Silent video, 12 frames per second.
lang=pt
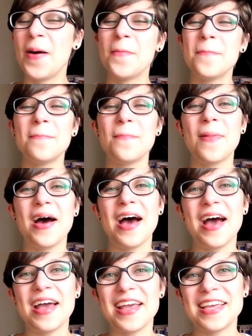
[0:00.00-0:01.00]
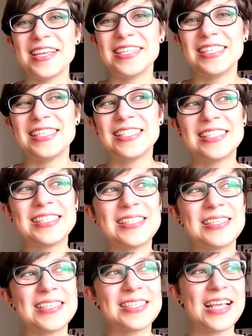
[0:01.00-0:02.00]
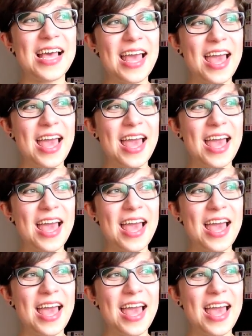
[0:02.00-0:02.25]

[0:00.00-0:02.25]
mas